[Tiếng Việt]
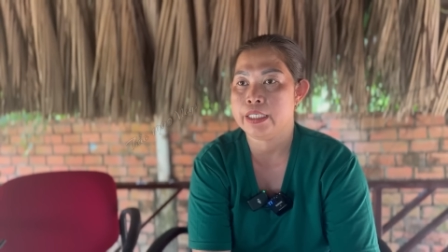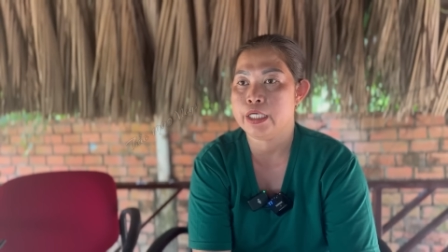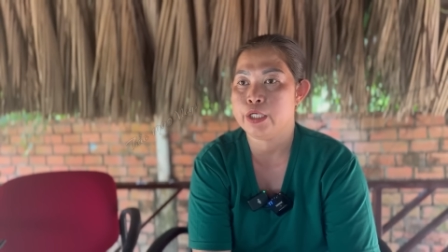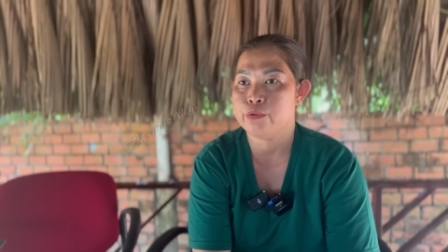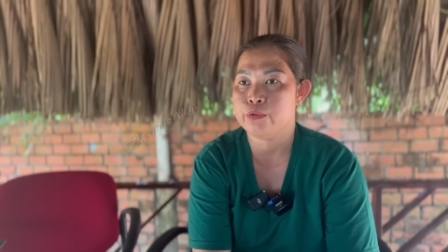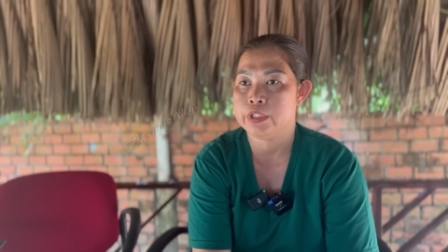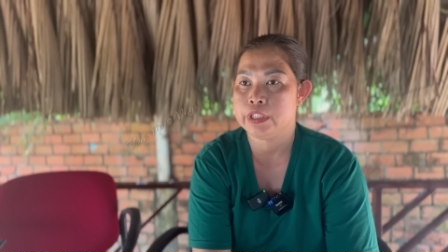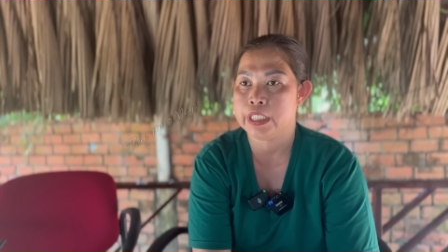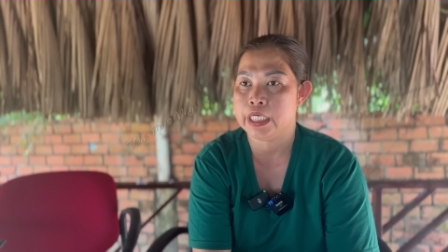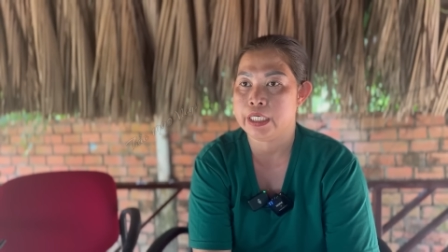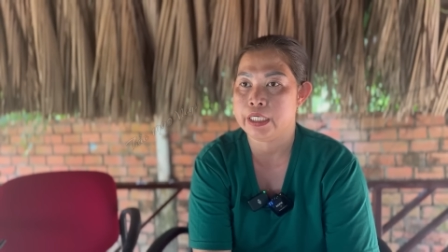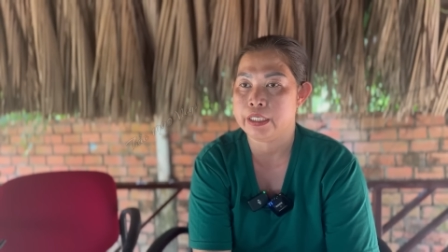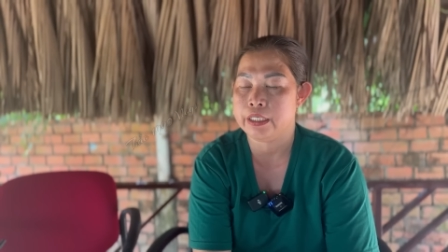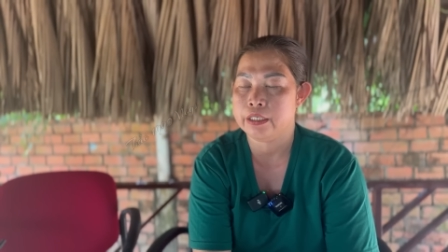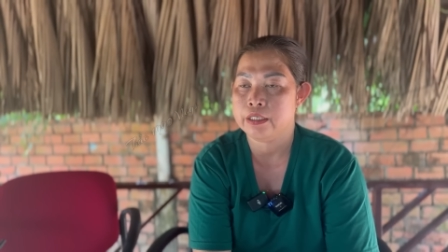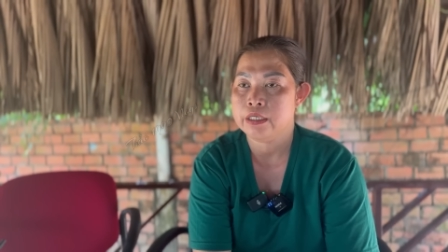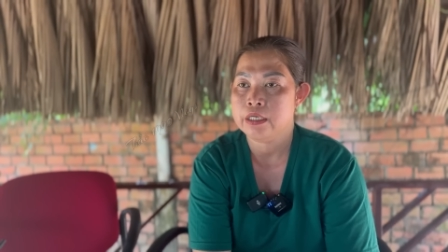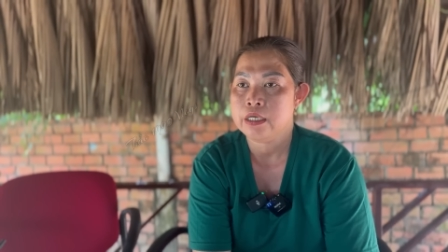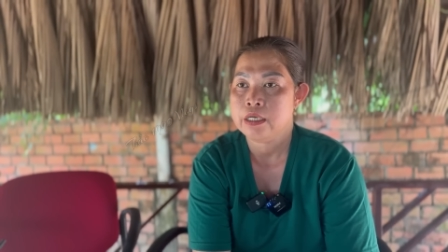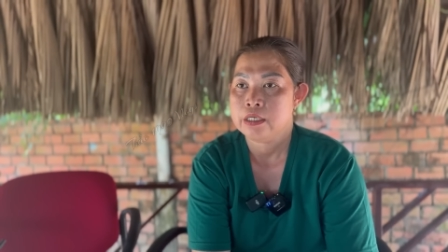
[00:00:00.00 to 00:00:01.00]
diêu trì
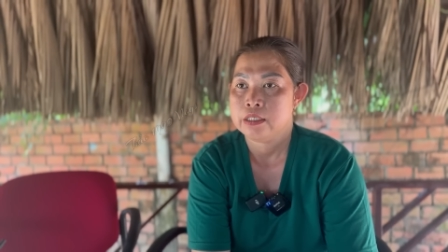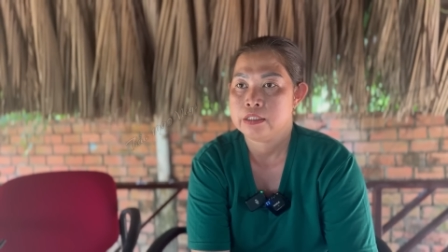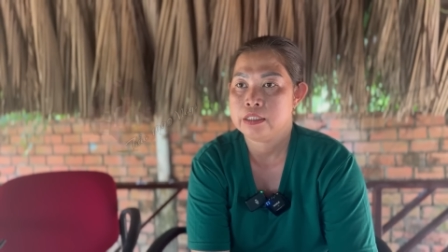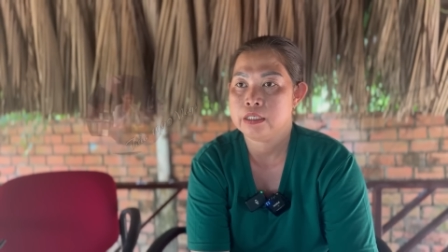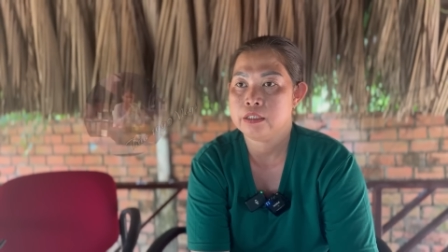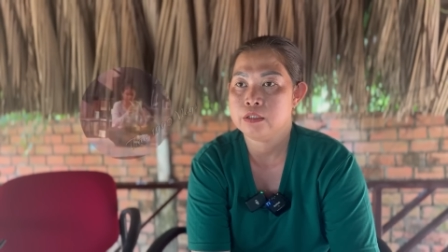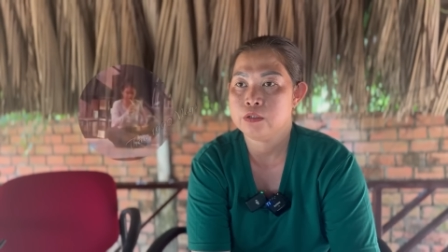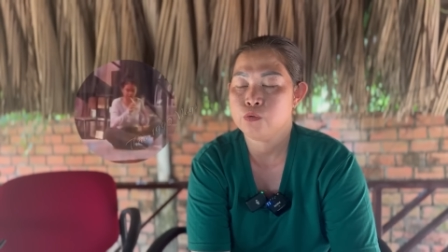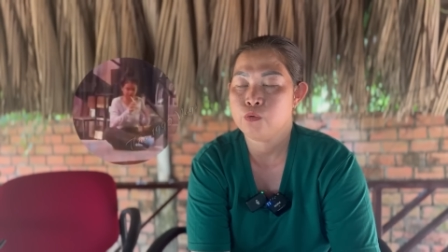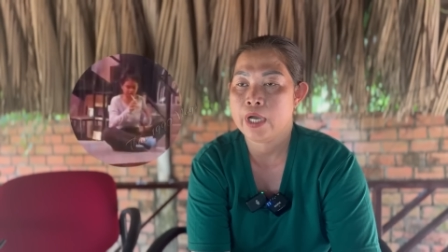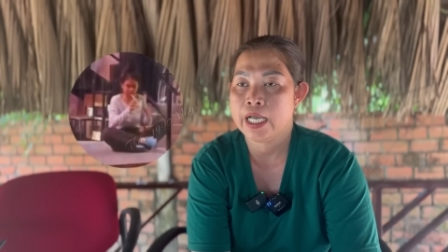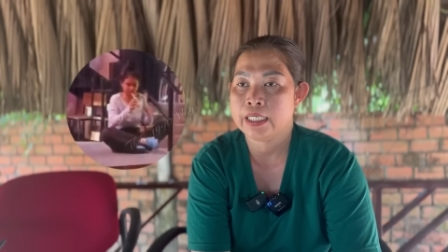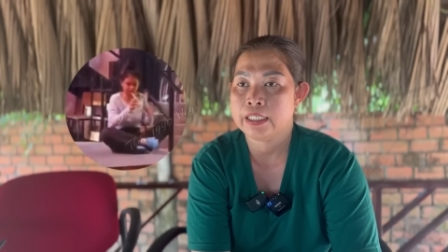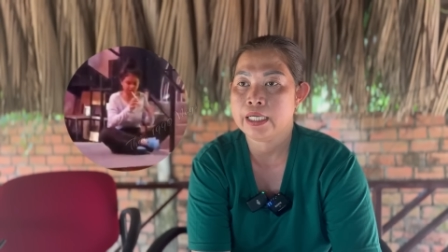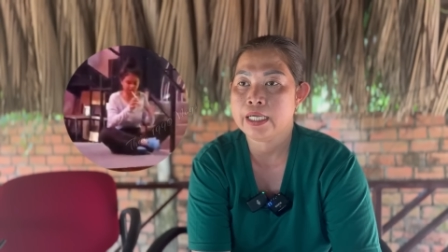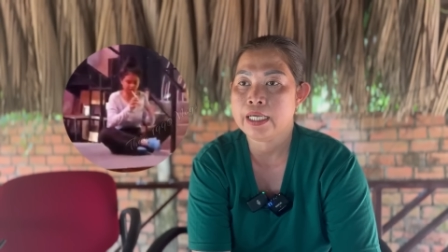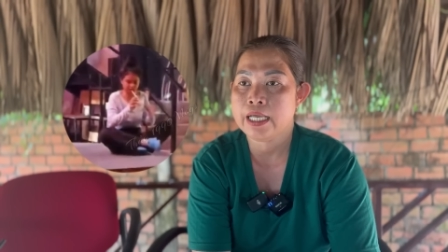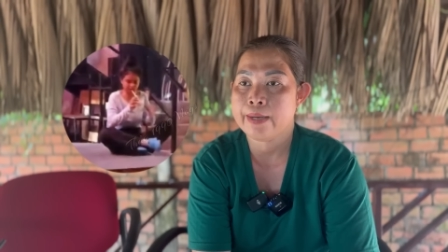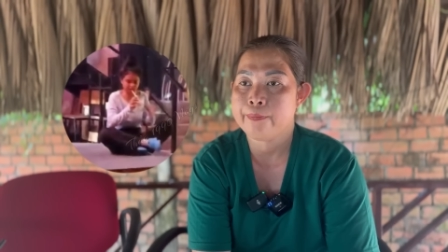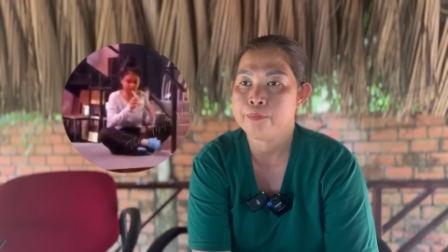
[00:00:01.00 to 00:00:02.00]
sưng quan
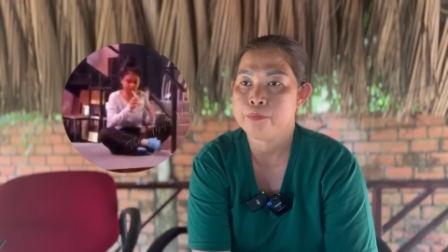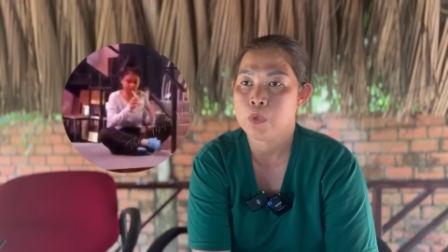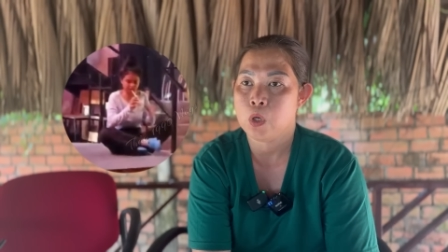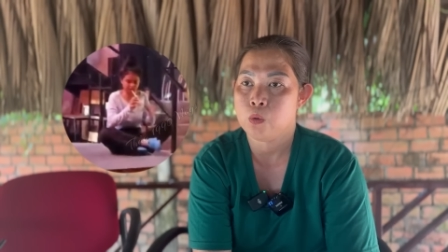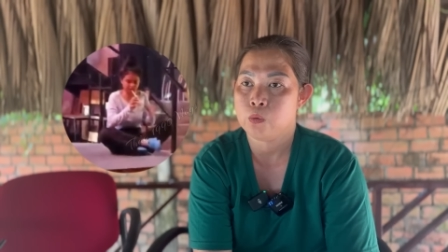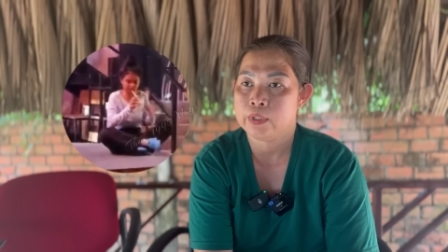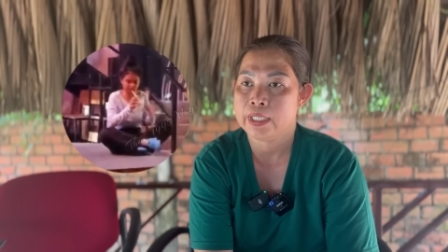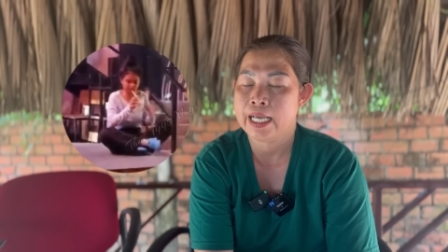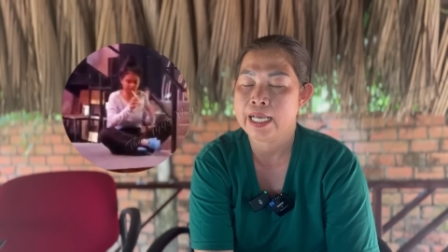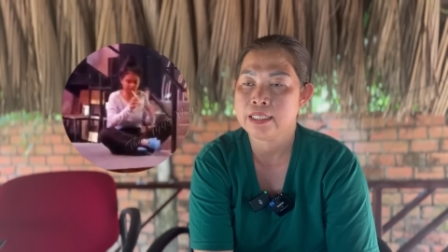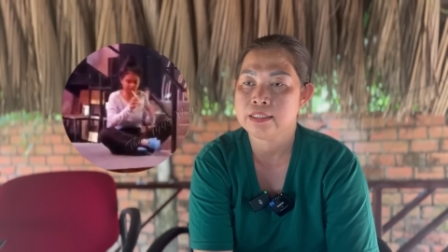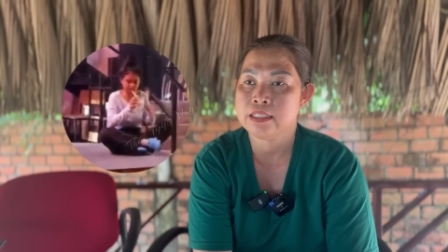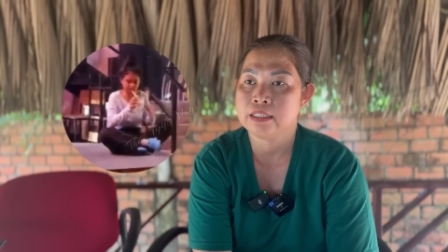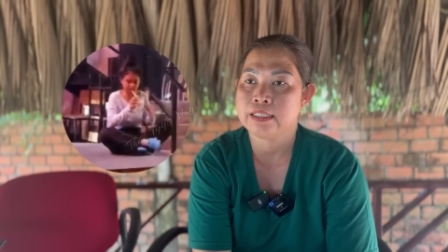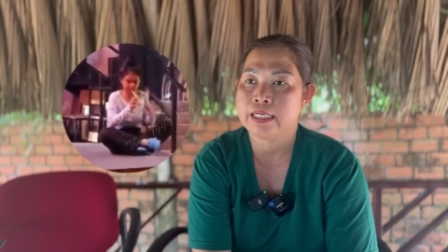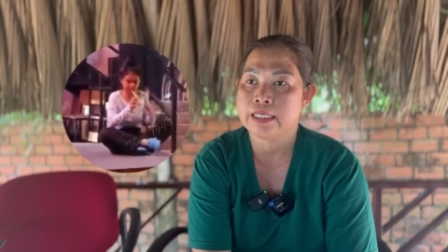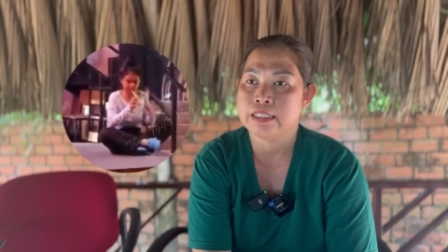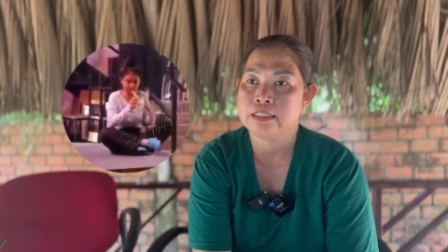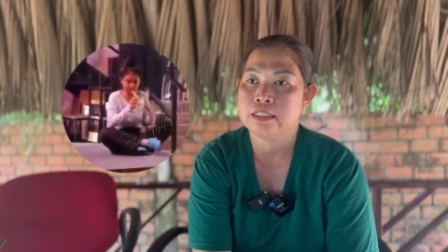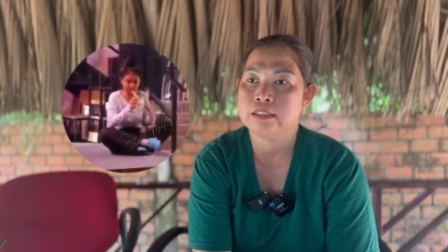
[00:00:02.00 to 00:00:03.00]
thế âm bồ tát sưng
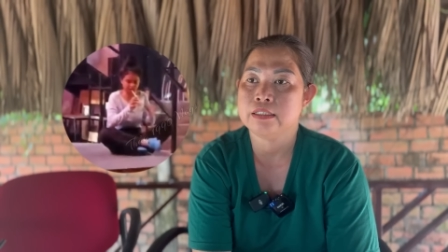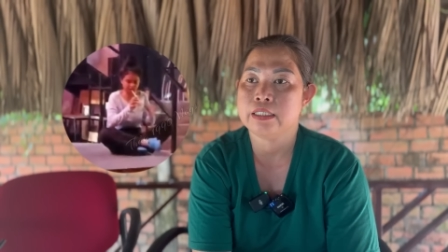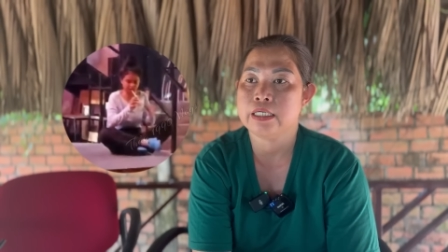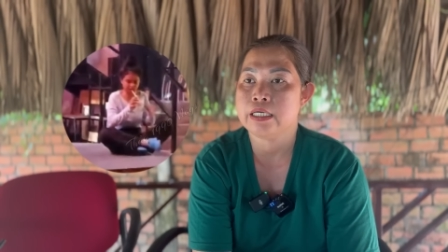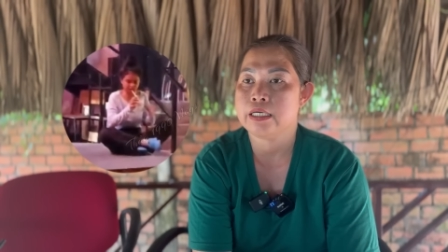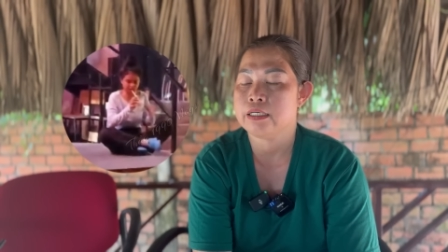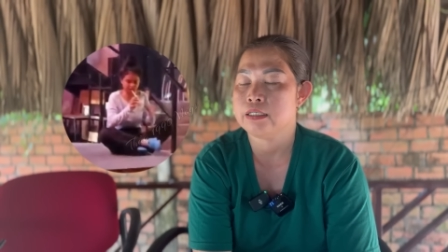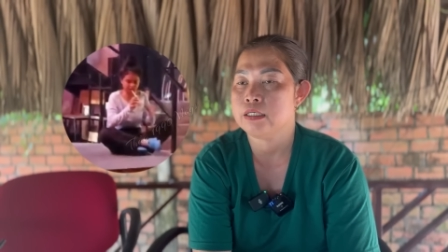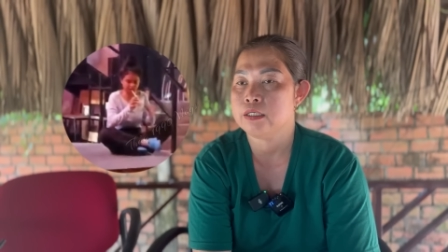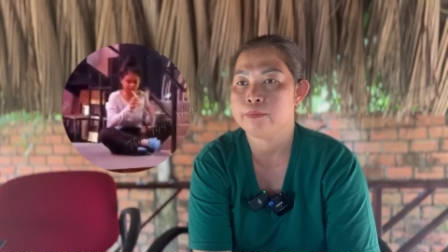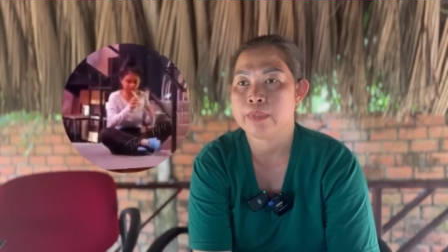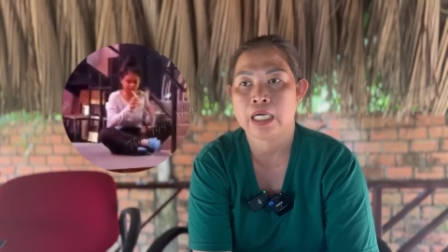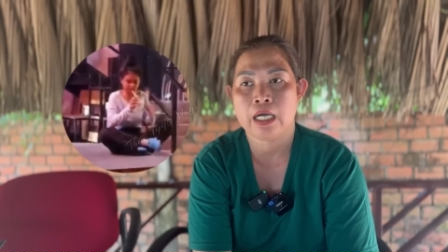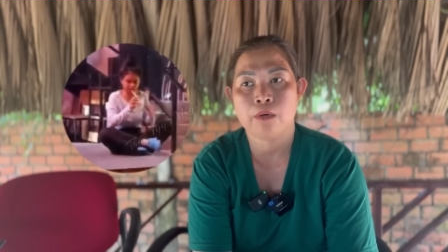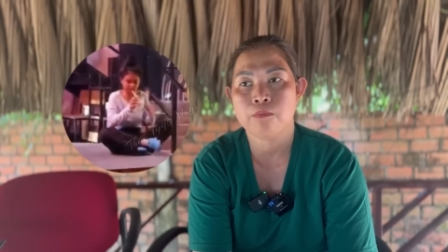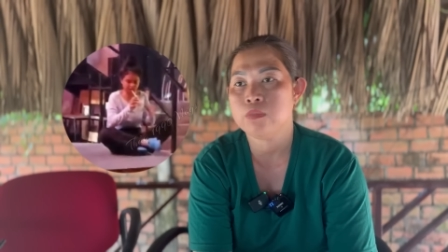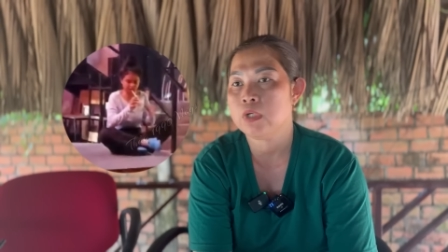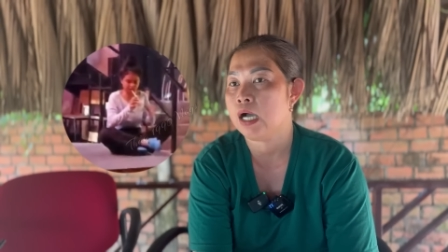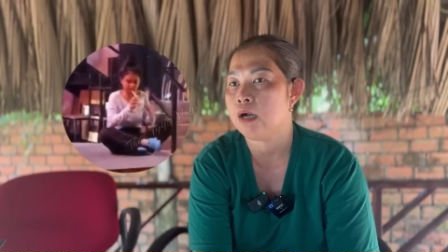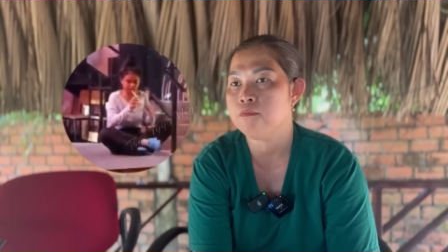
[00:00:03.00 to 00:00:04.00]
này sưng kia nhưng mà
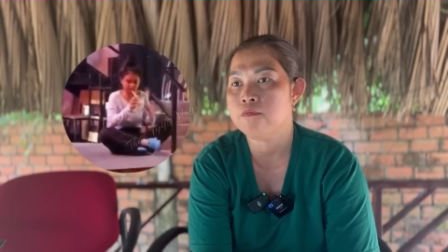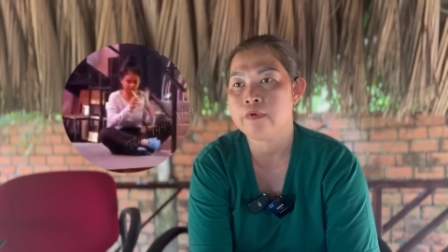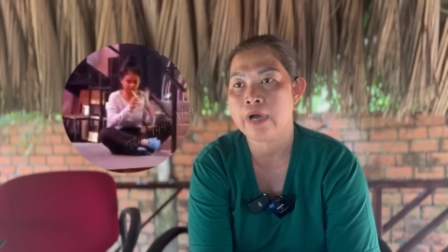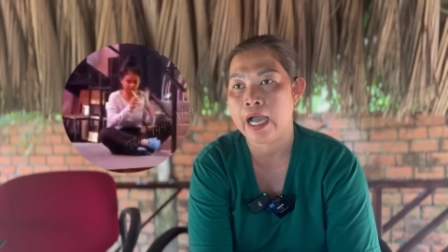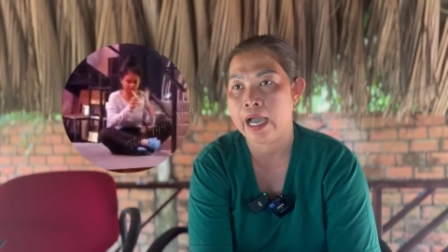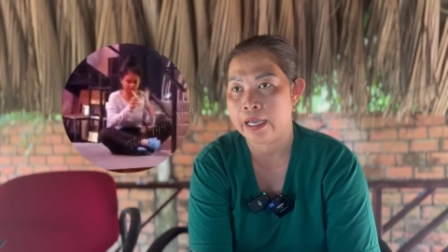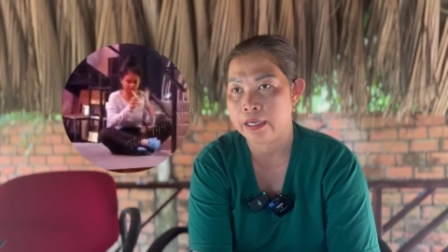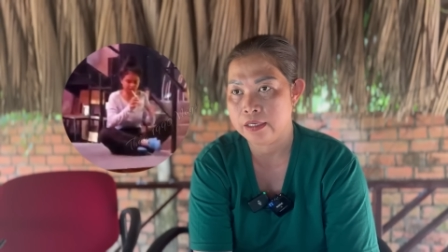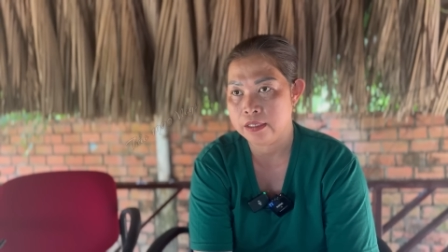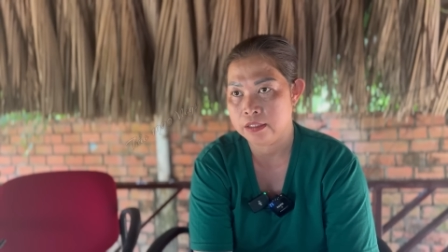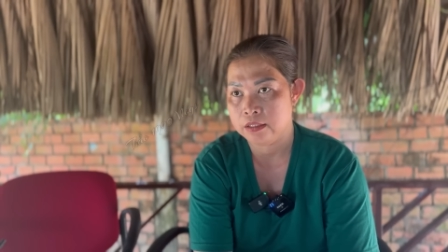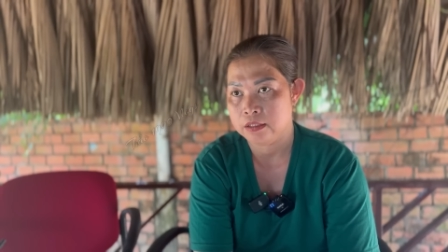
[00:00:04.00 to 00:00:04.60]
không không phải